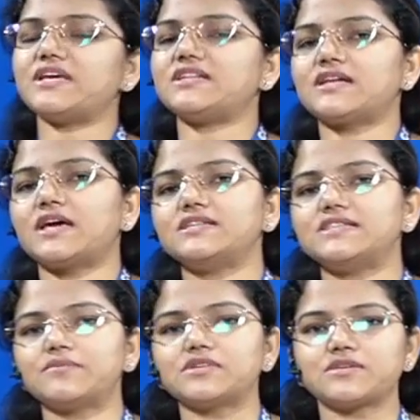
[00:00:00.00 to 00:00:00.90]
ఏదన్నా
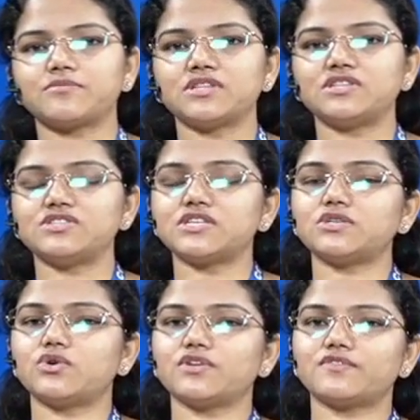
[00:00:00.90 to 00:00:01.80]
ఎగ్జామ్కి సంబంధించి
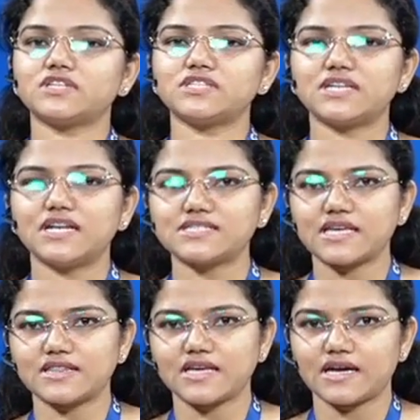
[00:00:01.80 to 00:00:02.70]
నోటిఫికేషన్ రిలీజ్
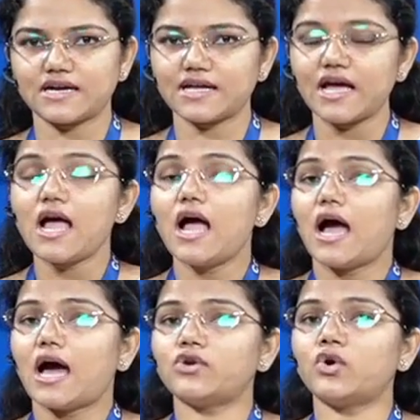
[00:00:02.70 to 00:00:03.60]
అయింది అని అంటే
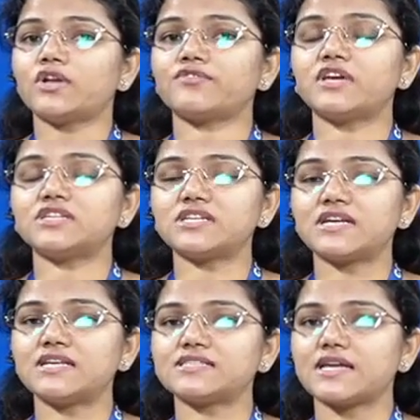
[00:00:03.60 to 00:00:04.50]
ఆ నోటిఫికేషన్
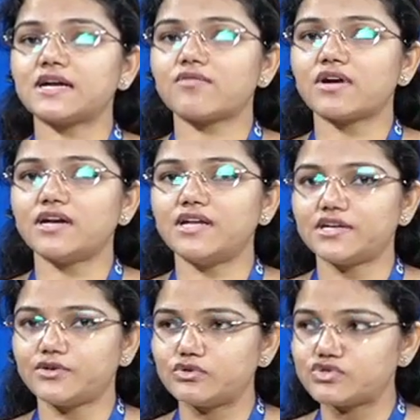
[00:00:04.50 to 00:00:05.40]
రిలీజ్ అయినటువంటి
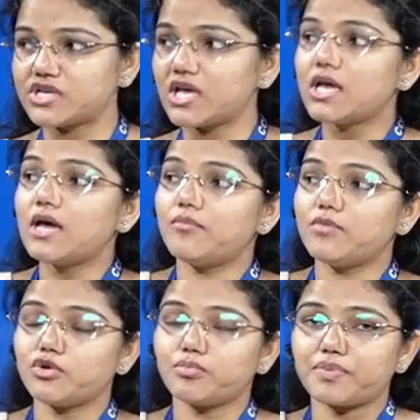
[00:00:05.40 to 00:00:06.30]
డేట్ నుంచి
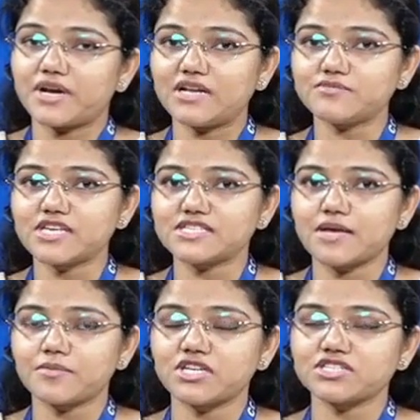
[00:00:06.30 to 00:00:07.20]
మీరు ప్రిలిమ్స్
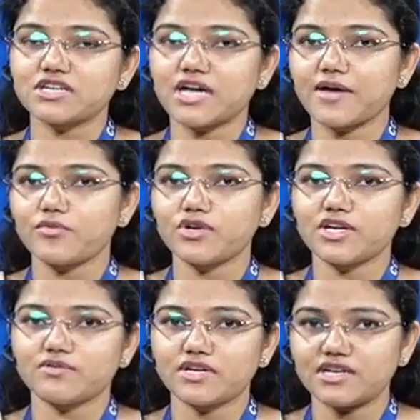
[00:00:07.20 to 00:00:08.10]
ఎగ్జామినేషన్
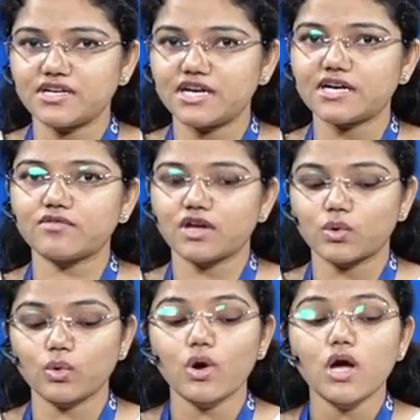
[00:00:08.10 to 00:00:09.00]
రాయబోయేటువంటి డేట్
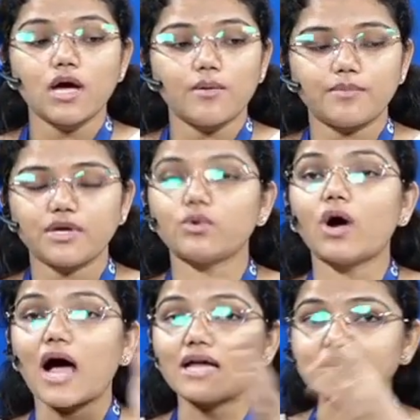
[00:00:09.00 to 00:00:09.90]
వరకు మీకు
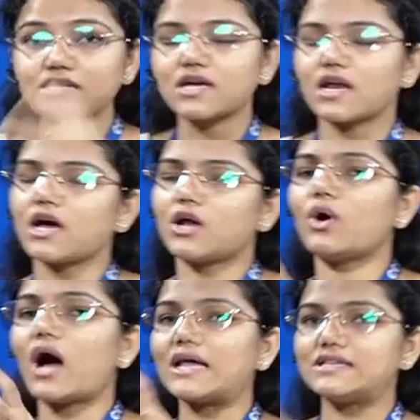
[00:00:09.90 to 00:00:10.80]
అదే
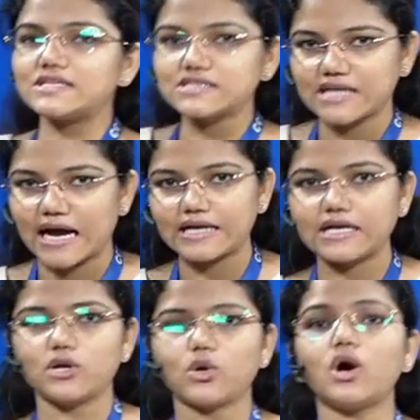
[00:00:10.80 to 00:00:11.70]
తరహాలో అదే
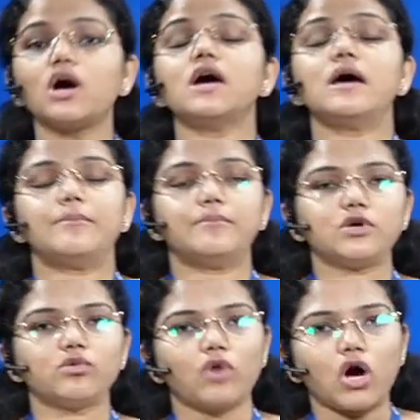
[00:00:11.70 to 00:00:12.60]
స్టాండర్డ్లో
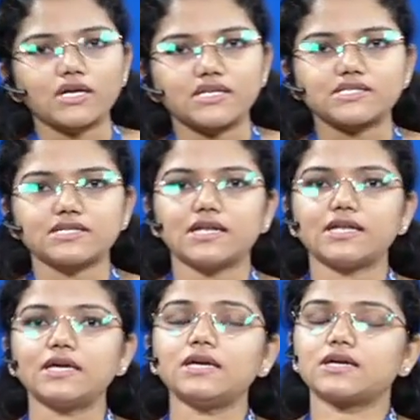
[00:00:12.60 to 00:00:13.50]
మీకు మాక్
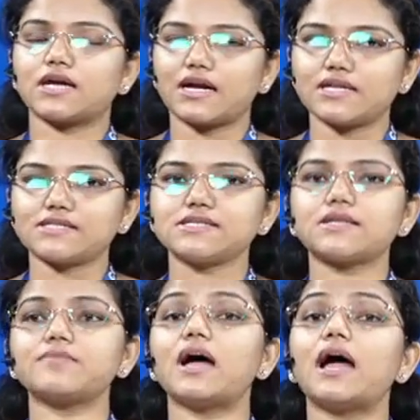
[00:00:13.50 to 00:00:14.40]
టెస్ట్లని కండక్ట్
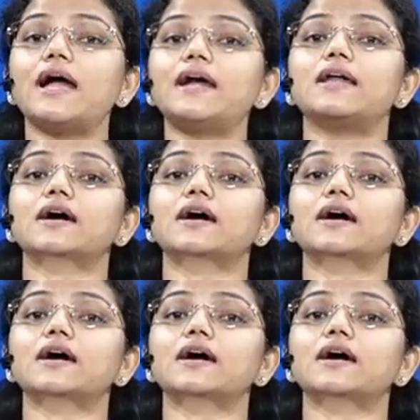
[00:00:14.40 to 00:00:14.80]
చేస్తాం అండ్